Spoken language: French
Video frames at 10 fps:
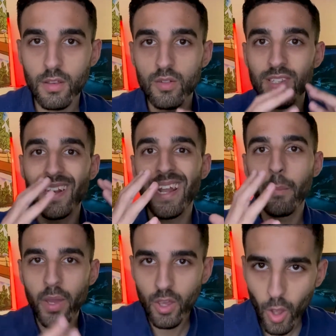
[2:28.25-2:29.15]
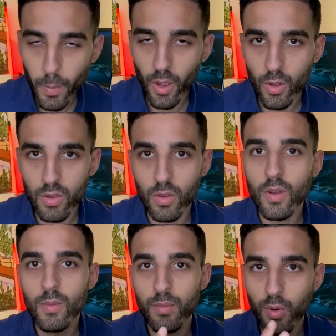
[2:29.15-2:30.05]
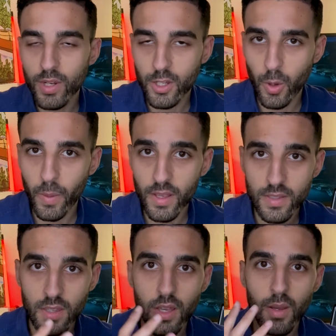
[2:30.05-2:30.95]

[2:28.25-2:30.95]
que c'est la meilleure période pour l'e-commerce,